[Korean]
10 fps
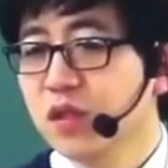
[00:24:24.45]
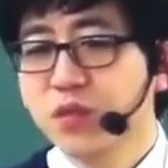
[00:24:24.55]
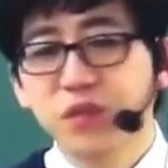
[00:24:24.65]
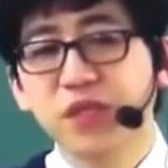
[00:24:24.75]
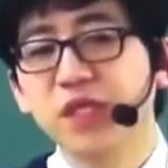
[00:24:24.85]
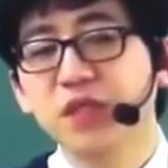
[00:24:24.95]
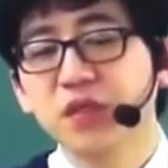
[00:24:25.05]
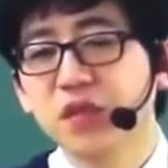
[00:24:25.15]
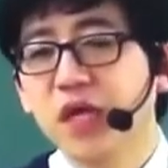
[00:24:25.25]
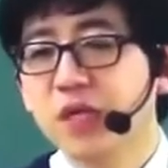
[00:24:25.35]
우선
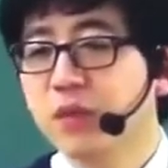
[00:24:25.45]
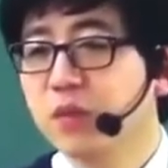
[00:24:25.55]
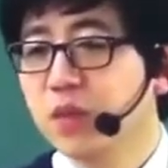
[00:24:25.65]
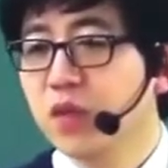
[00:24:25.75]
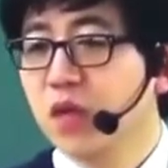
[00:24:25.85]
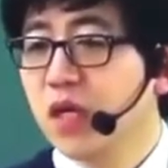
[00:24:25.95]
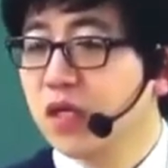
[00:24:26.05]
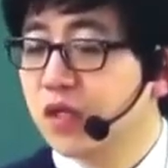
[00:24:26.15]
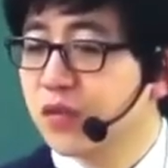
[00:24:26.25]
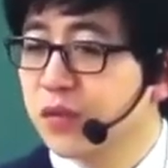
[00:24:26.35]
행정청이 아니면 피고가
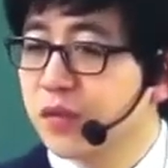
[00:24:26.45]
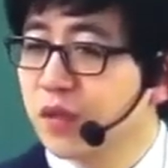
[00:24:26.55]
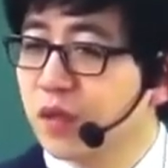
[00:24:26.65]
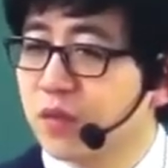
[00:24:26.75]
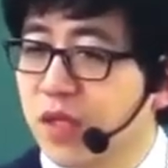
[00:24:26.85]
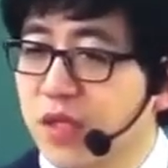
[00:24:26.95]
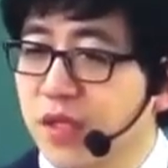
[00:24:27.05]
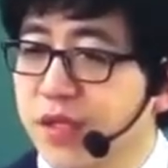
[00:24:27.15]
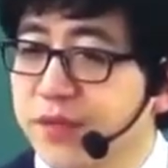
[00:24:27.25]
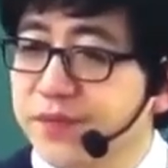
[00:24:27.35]
될 수 없다는 거예요.